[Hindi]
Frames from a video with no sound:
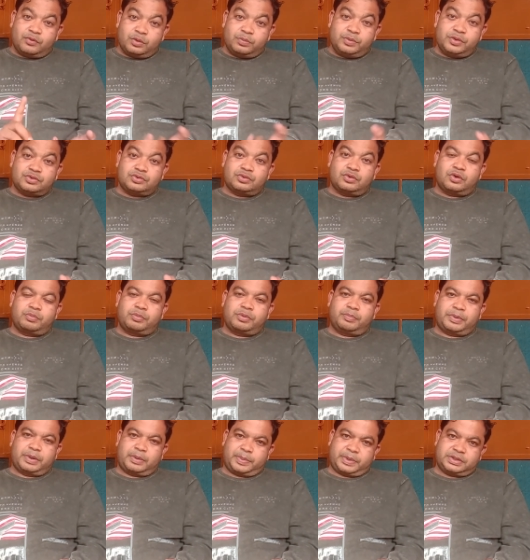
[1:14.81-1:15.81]
वो भी सौ
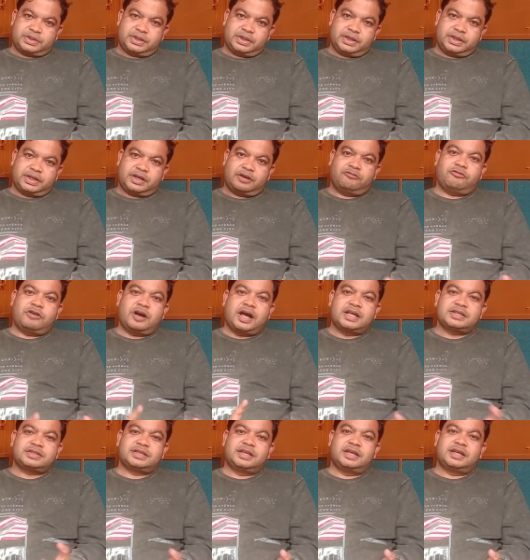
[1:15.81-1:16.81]
रुपये पर पर्सन लेगा
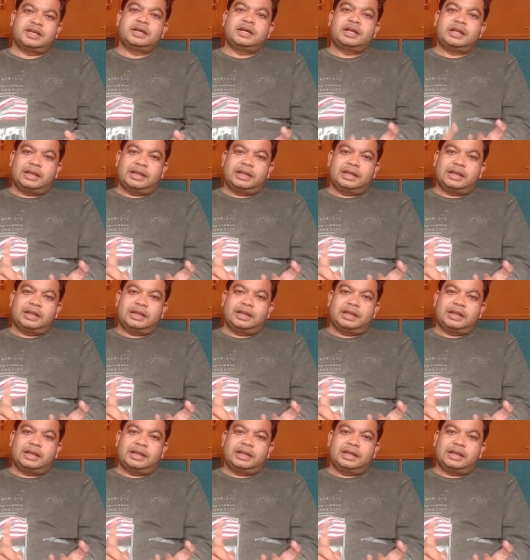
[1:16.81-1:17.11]
वहाँ से